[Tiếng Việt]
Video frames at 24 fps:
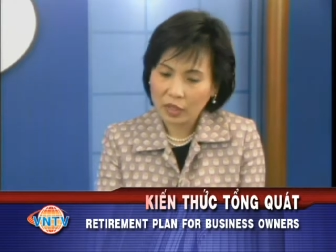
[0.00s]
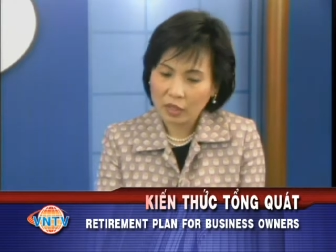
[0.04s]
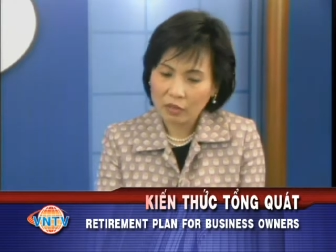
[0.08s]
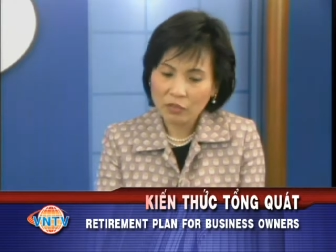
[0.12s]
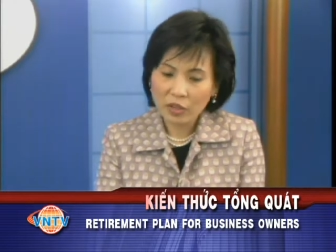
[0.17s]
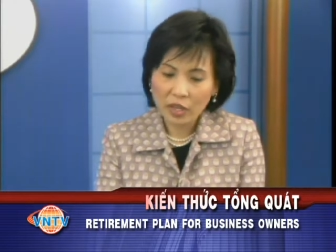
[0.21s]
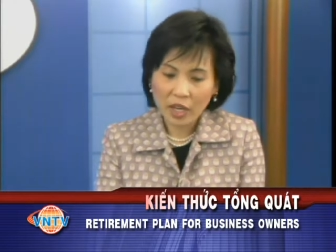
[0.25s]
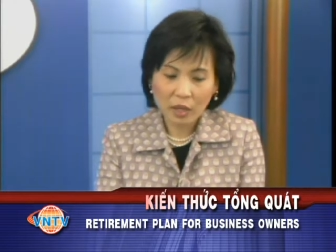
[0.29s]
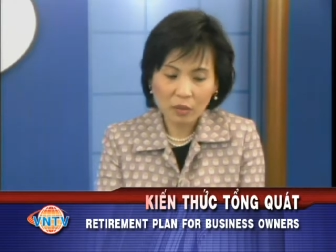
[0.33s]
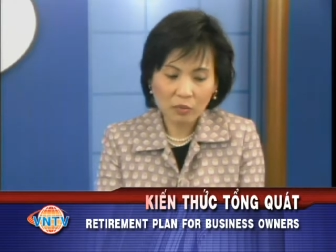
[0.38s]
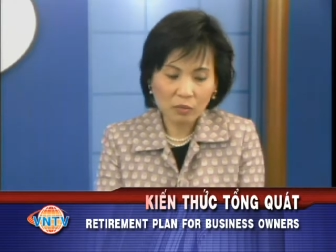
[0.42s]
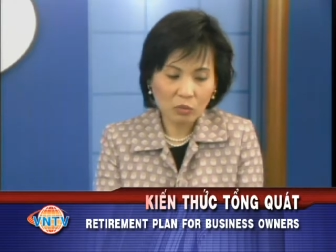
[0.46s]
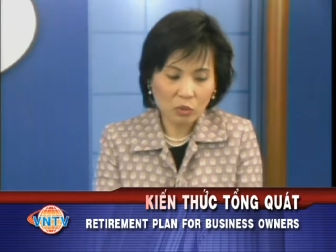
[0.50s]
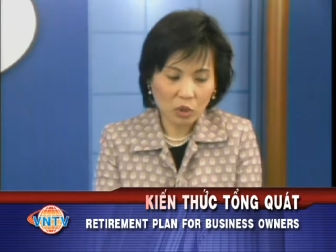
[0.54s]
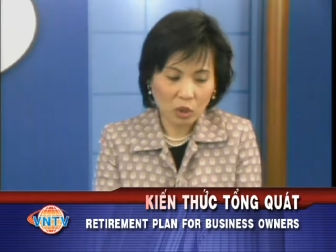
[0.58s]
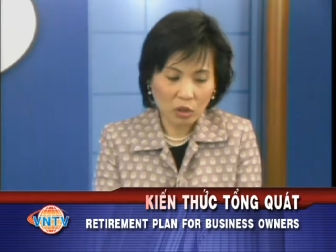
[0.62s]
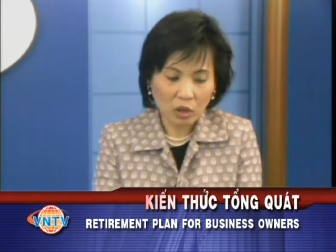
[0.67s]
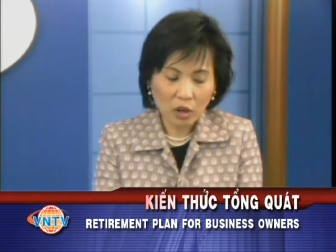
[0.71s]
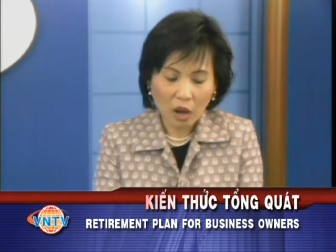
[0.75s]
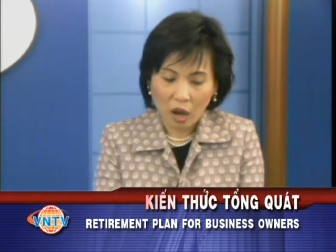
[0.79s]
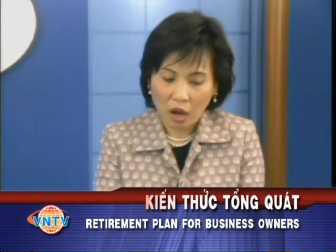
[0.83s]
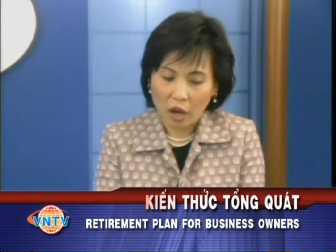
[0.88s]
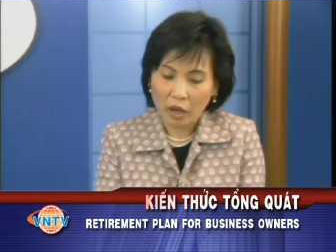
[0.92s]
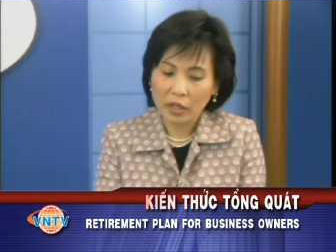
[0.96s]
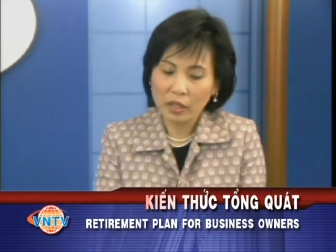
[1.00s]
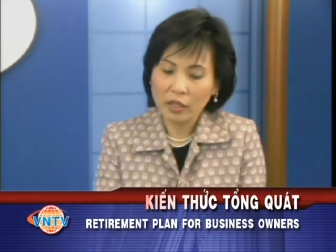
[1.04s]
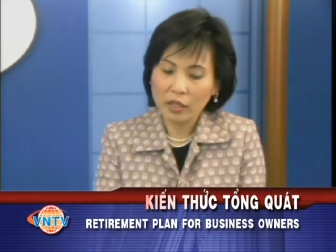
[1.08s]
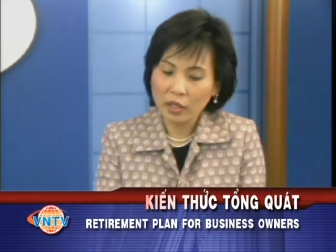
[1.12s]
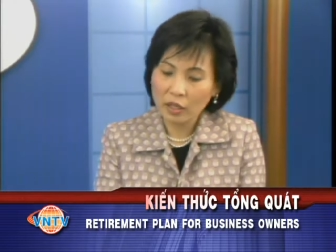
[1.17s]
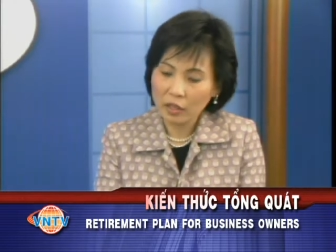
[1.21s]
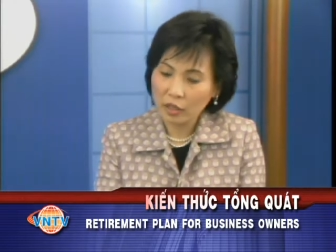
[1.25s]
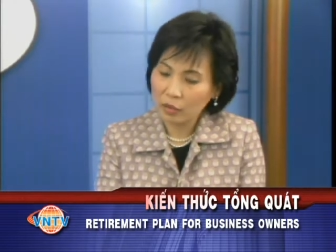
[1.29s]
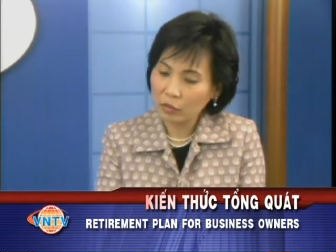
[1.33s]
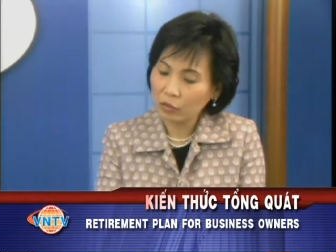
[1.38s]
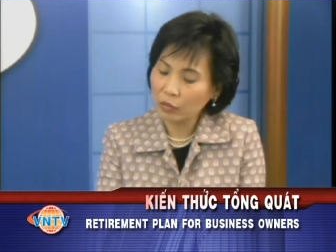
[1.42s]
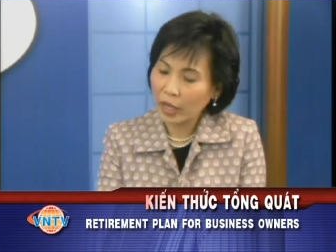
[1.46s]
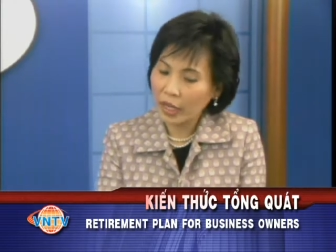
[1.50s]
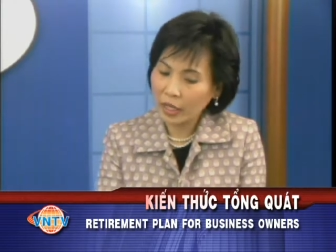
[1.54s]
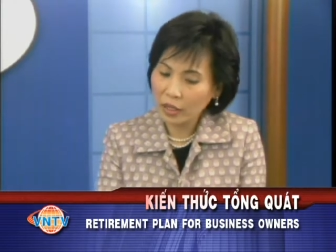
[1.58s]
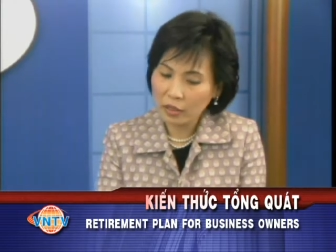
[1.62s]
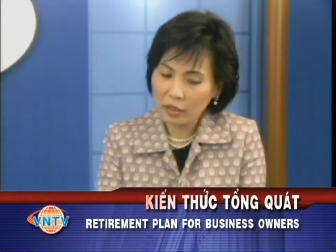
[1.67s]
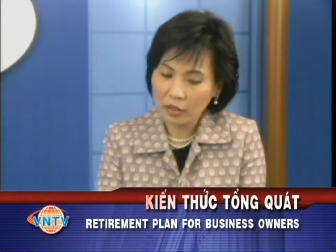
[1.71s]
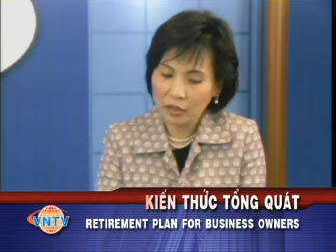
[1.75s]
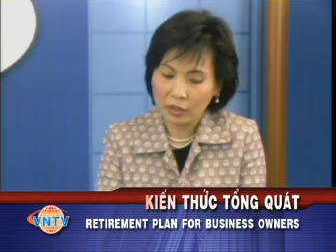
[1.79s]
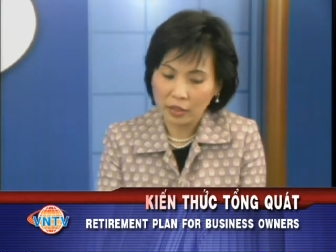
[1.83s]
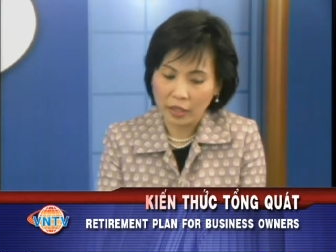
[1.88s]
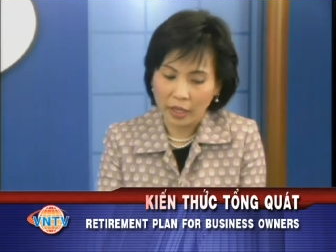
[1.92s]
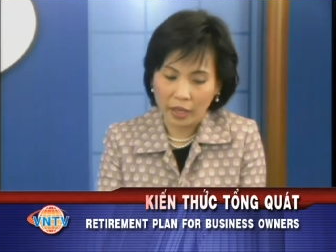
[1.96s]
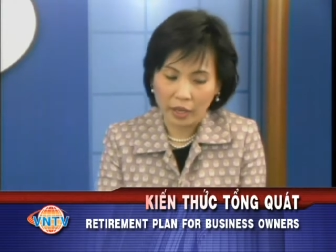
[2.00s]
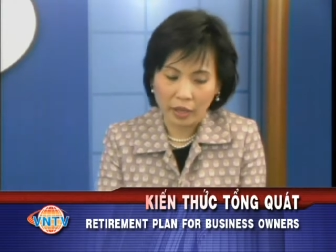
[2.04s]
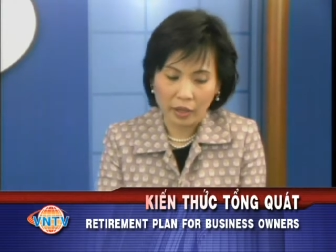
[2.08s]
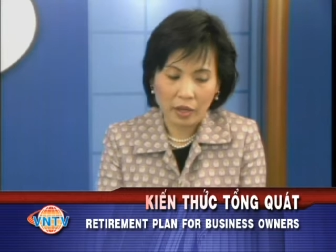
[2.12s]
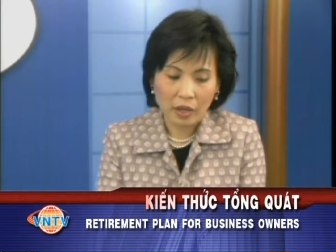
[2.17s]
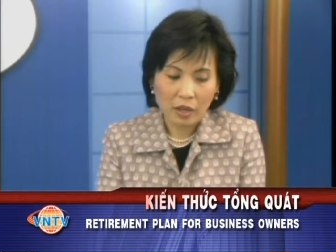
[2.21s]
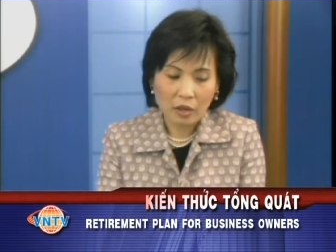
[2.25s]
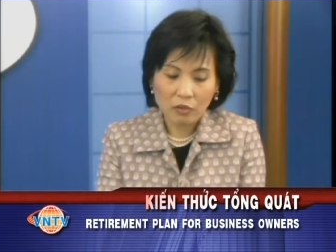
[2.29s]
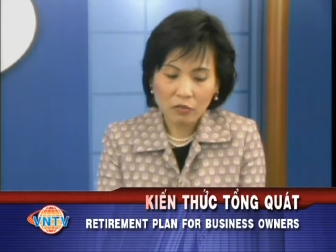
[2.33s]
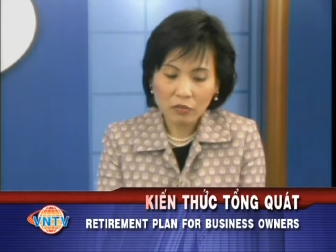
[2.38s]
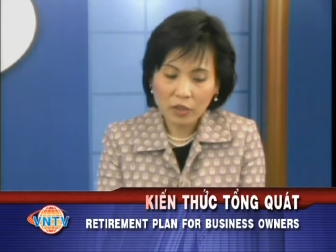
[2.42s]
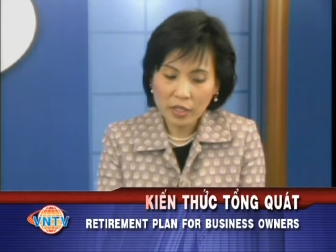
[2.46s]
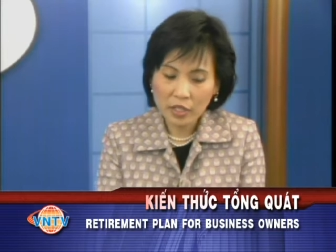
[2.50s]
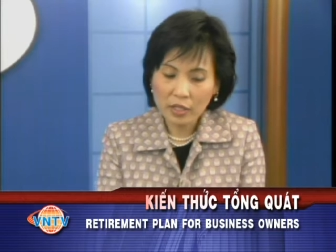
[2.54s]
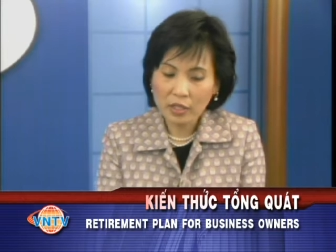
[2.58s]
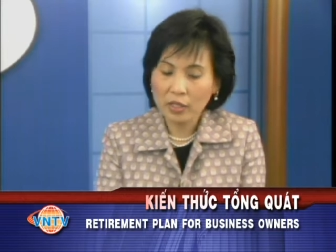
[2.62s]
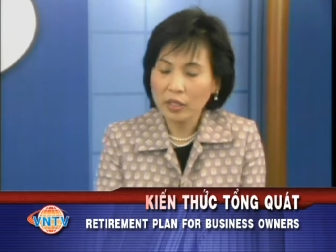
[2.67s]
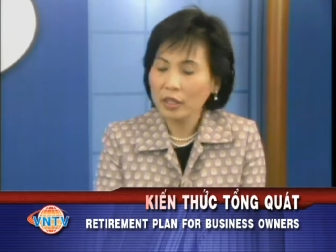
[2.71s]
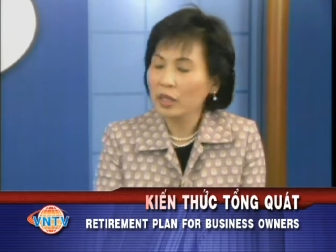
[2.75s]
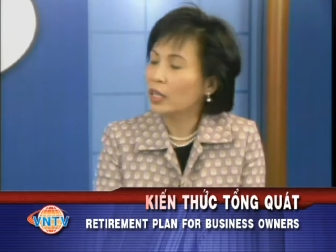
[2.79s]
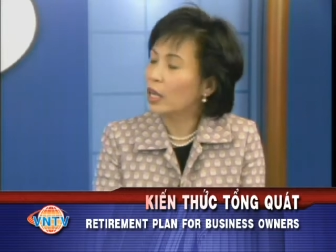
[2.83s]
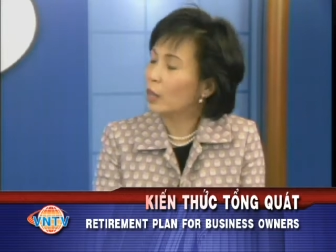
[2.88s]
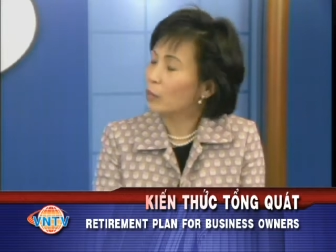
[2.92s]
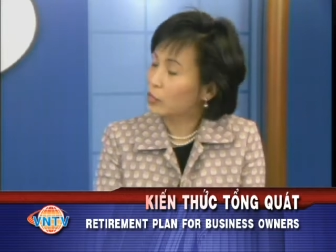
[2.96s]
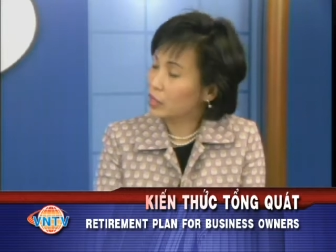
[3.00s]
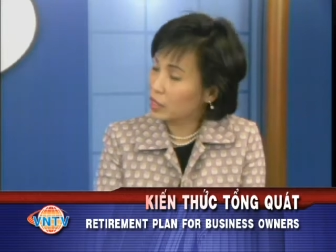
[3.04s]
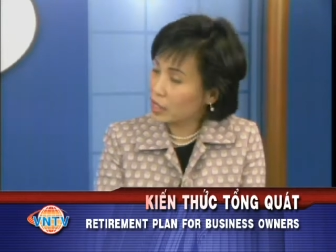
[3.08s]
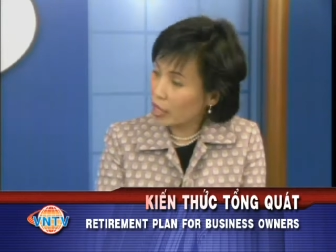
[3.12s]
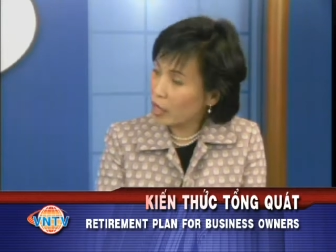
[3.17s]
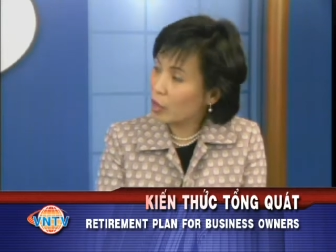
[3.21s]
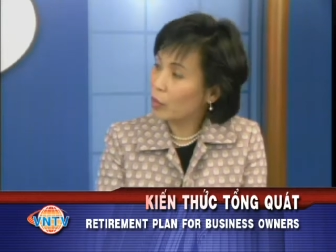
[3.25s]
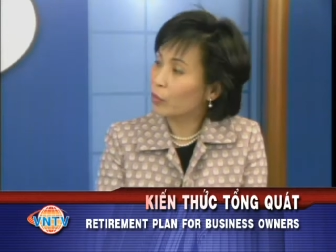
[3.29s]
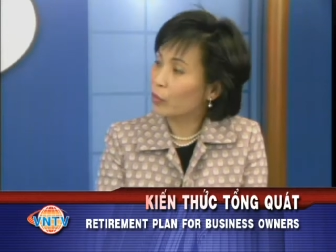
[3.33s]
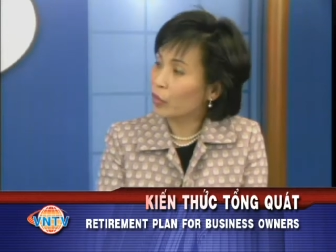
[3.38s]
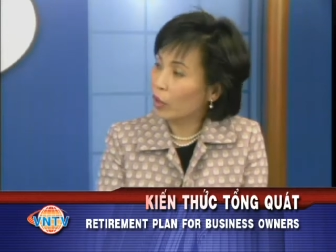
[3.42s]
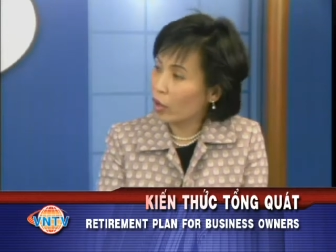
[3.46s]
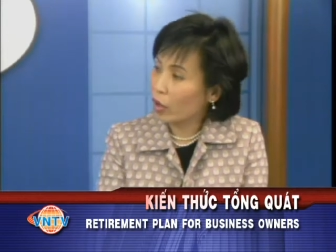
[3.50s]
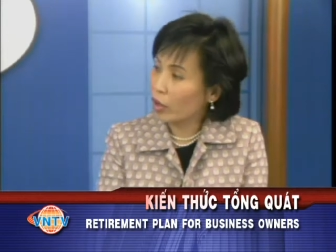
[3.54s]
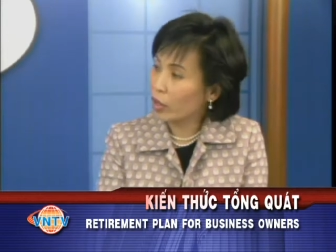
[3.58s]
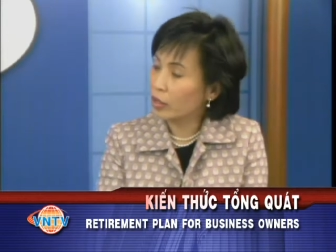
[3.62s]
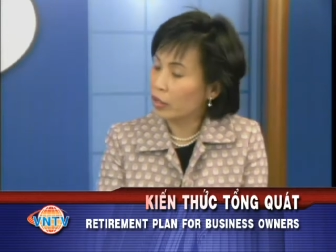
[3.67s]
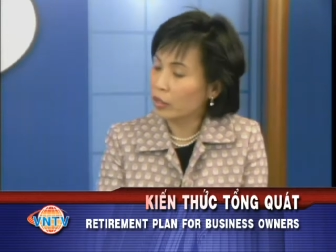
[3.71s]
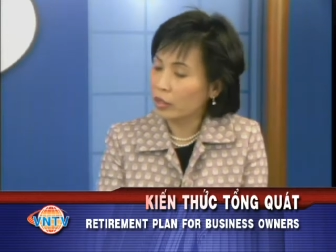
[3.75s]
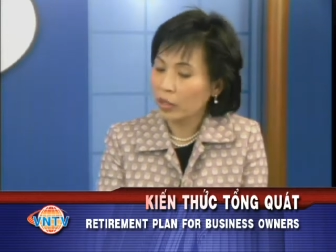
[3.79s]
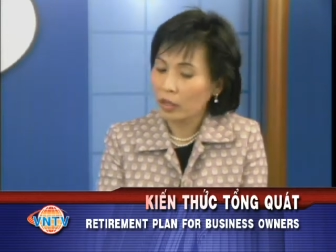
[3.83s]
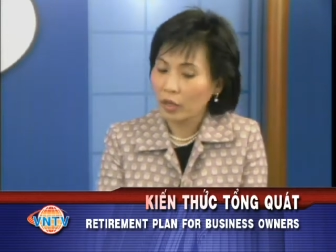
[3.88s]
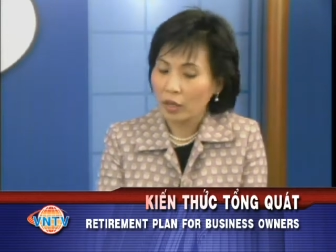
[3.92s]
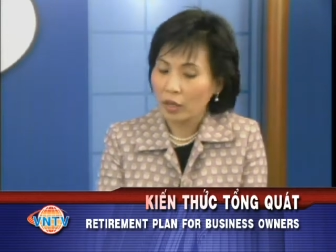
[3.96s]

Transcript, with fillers: Vân Anh được hỏi um, anh Hương là với những người làm self employ